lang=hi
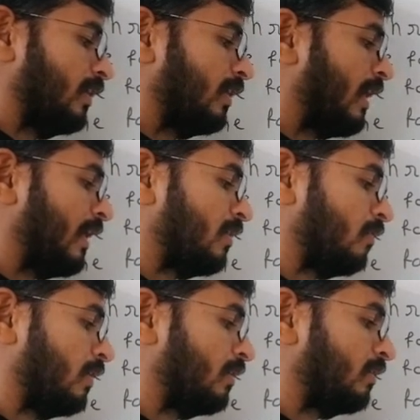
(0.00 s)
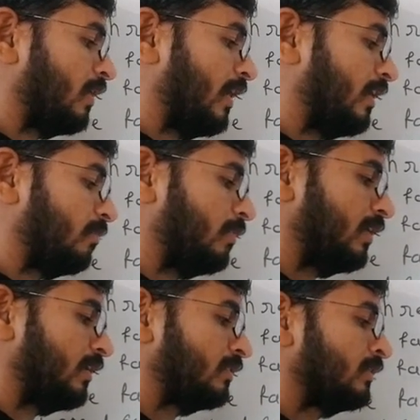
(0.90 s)
नाइन आवर एट
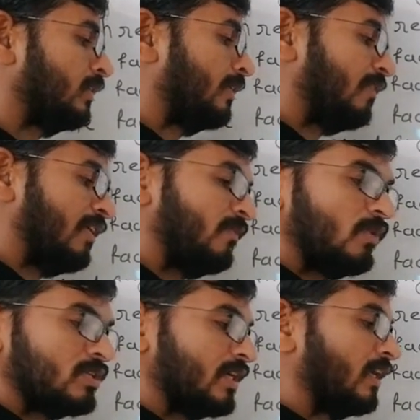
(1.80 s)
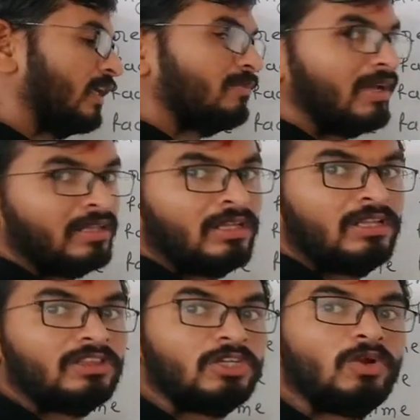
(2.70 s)
मिनट ट्वेंटी फोर सेकेंड के बाद
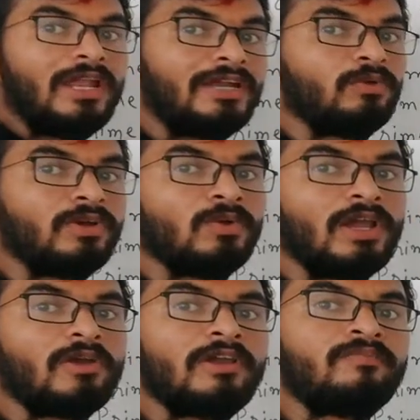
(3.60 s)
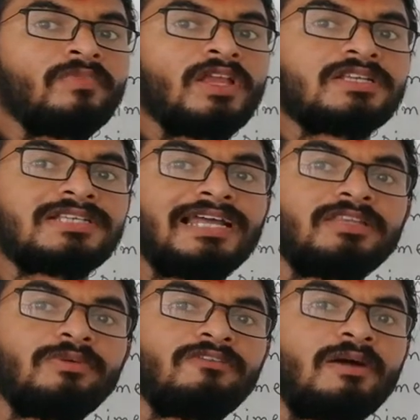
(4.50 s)
तीनों लाइट होगी वो क्या होगी
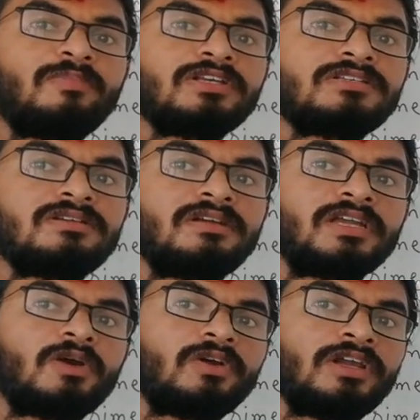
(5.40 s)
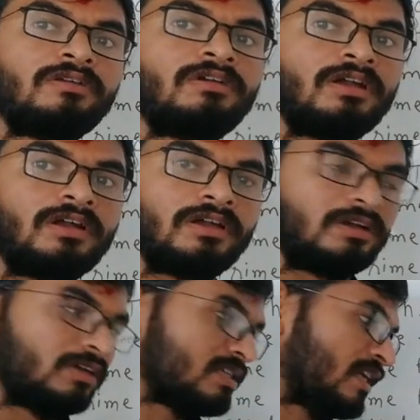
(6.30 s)
साथ में वापस क्या होगी
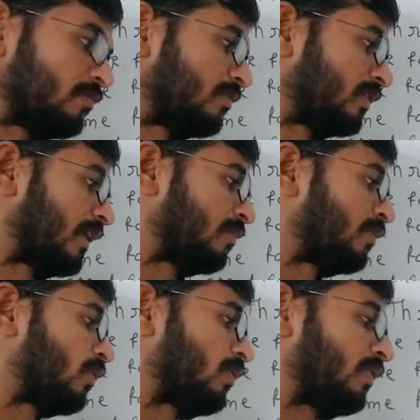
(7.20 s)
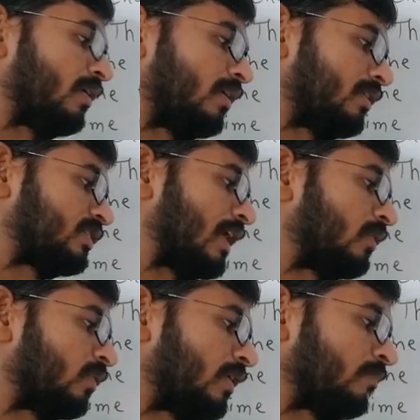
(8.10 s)
सेम टाइम पे वो स्टार्ट
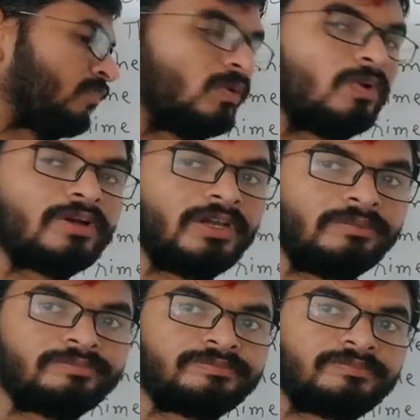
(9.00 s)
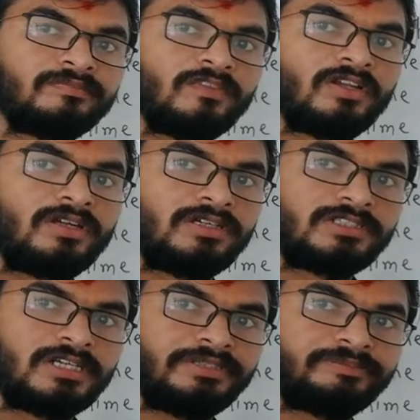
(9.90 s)
होगी ओके
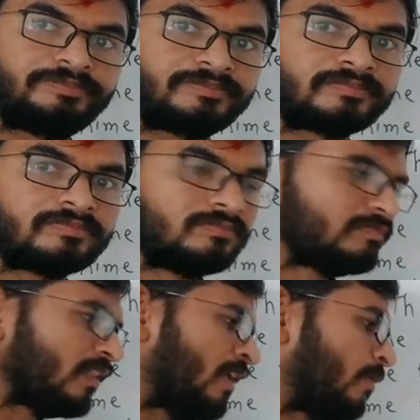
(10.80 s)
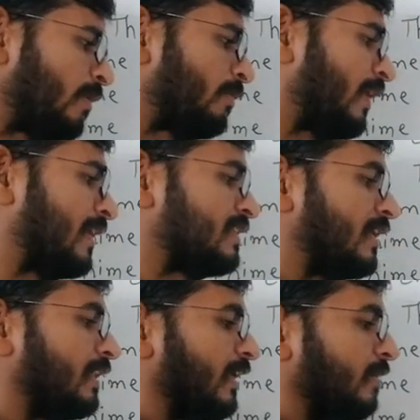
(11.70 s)
अंडरस्टैंड ये पे हमारा आंसर
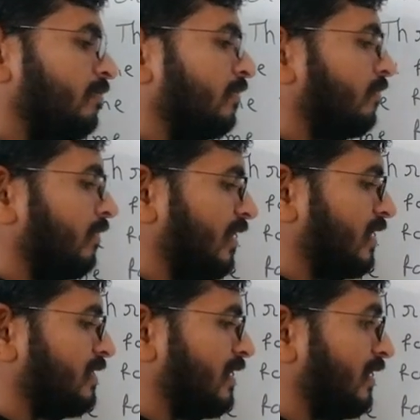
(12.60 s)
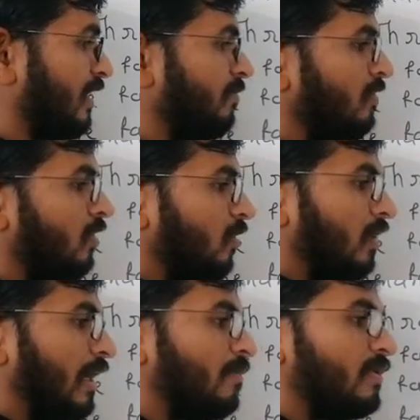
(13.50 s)
आता है ये आंसर आता है
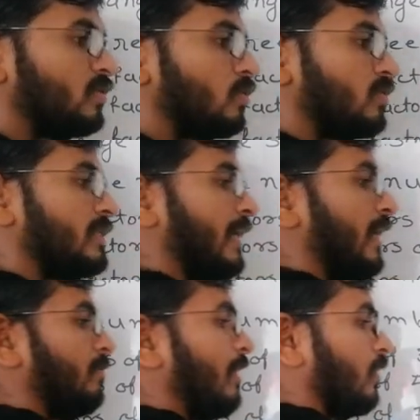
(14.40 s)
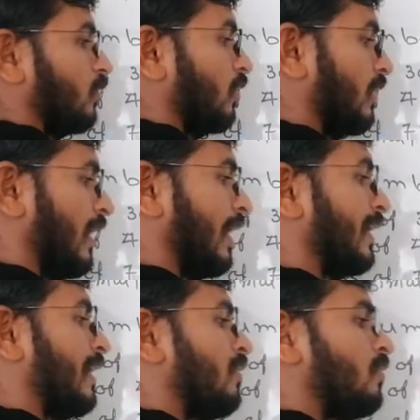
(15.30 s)
और आप इसको सेकेंड में लिखो तो ये
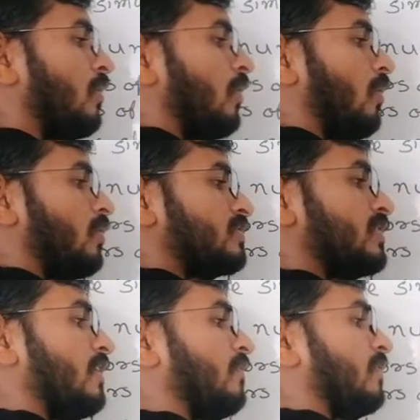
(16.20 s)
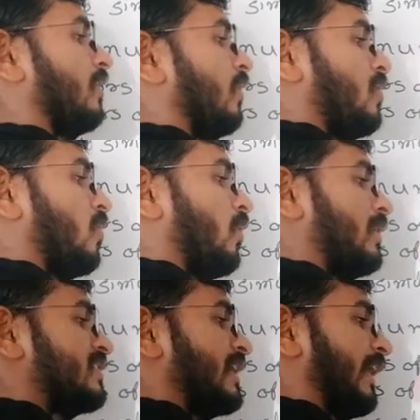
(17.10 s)
आएगा और सिर्फ
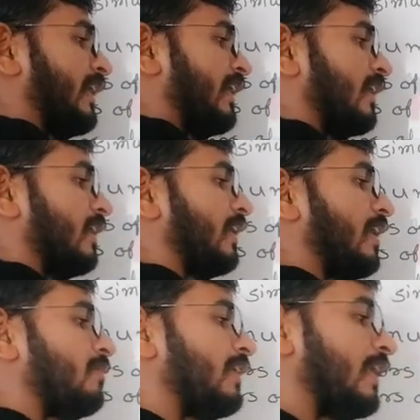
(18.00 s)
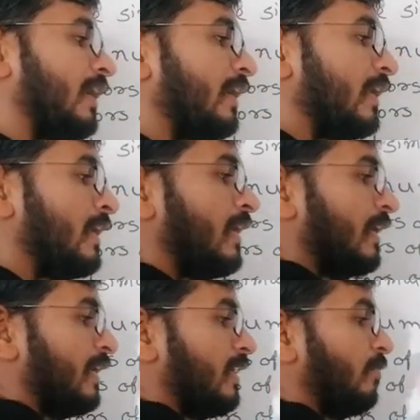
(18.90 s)
ओनली सेकेंड के टाइम लिखना है यानी कि
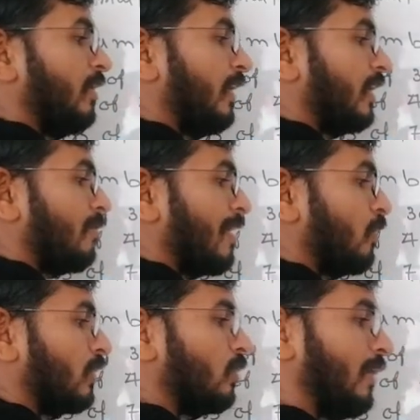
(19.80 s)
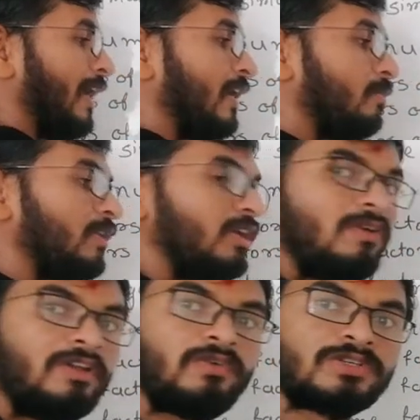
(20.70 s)
कितने मिनट के बाद होगी तो एट मिनट
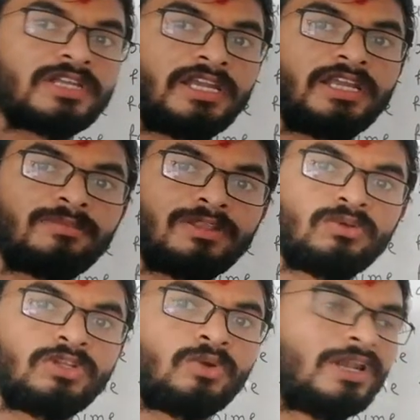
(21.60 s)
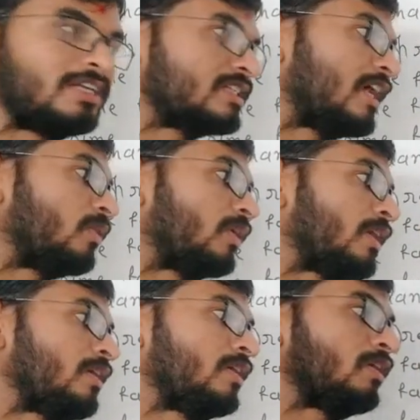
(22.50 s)
ट्वेंटी फोर सेकेंड के बाद वो तीनों लाइट स्टार्ट
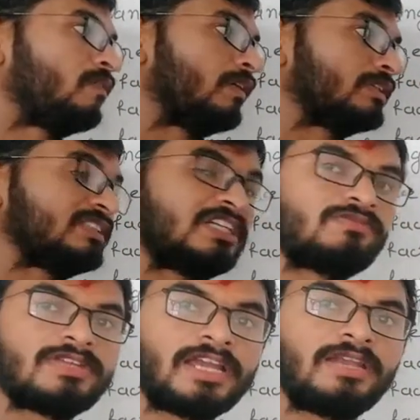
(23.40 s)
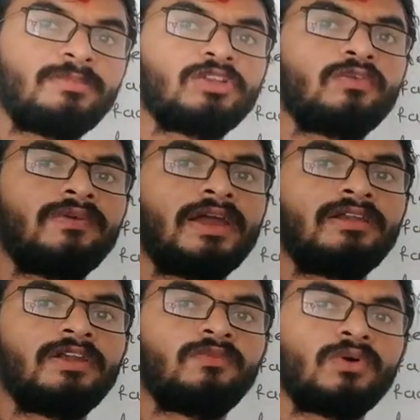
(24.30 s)
होगी सिर्फ सेकेंड में तो फाइव
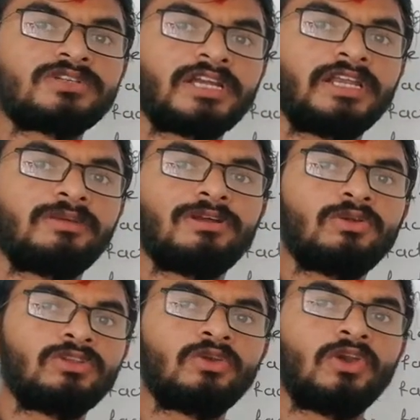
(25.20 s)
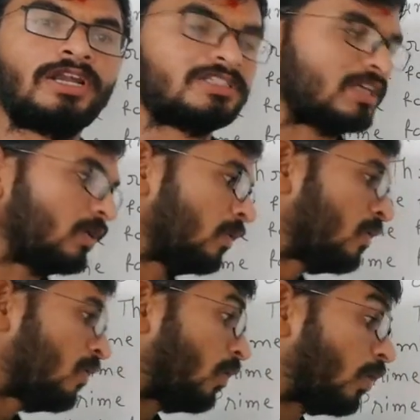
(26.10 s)
हंड्रेड फोर सेकेंड के बाद वो तीनों लाइट स्टार्ट होगी
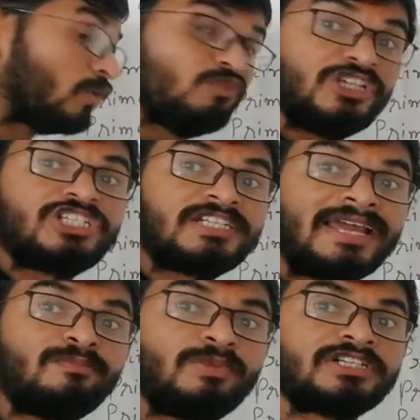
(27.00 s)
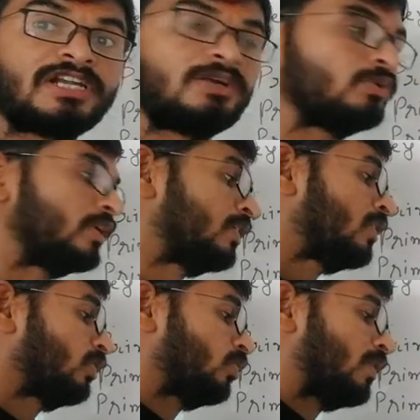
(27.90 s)
और विच टाइम पे स्टार्ट होगी
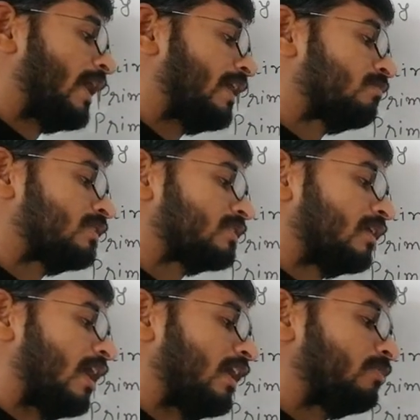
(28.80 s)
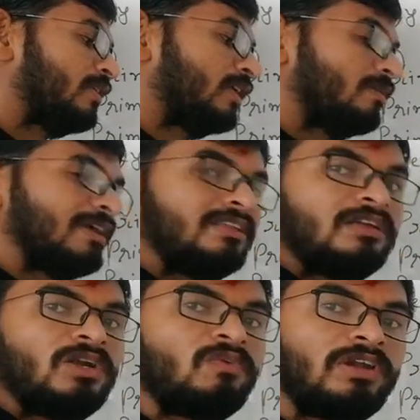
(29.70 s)
तो नाइन बजकर आठ मिनट के बाद
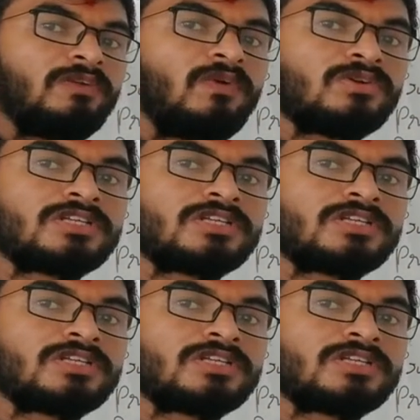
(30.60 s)
ट्वेंटी फोर